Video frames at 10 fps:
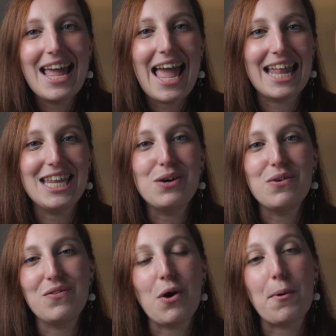e di
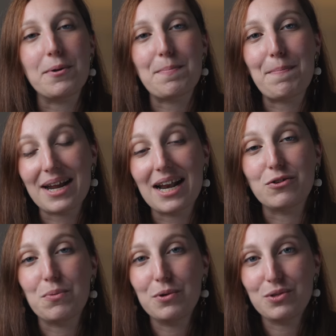cui vi ho
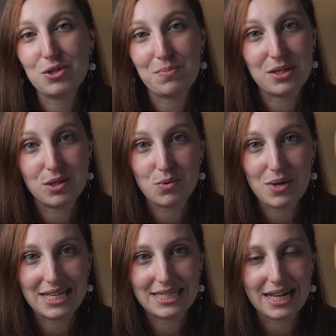parlato molto spesso su
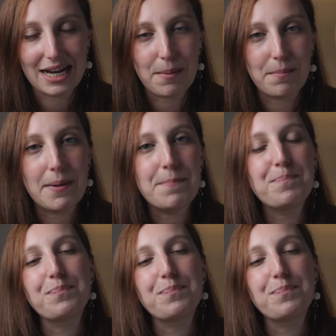Instagram.